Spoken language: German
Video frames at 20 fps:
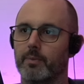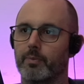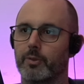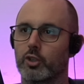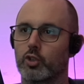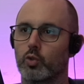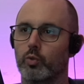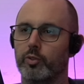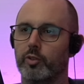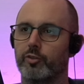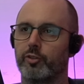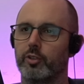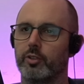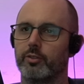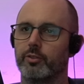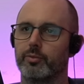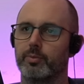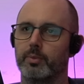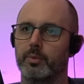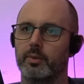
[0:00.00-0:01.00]
Stufe
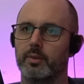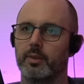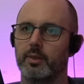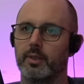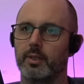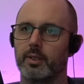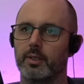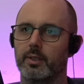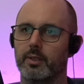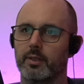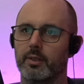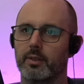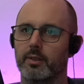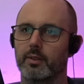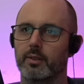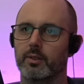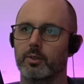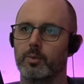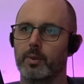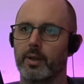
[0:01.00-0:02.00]
5. Ah,
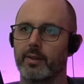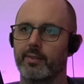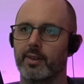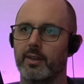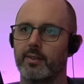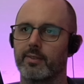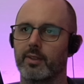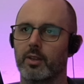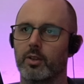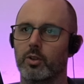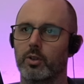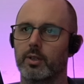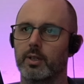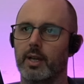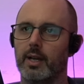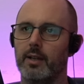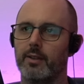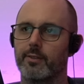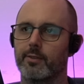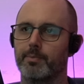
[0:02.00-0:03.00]
guck mal, das heißt, ich könnte
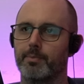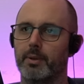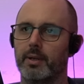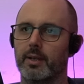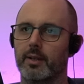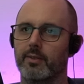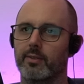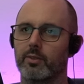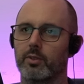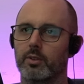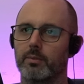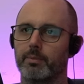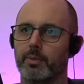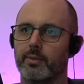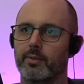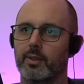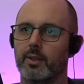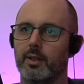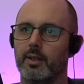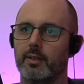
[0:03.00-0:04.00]
alle Sparks noch ein
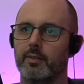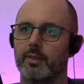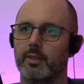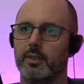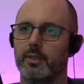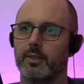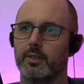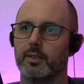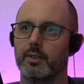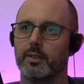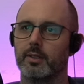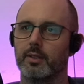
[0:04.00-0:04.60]
bisschen leveln.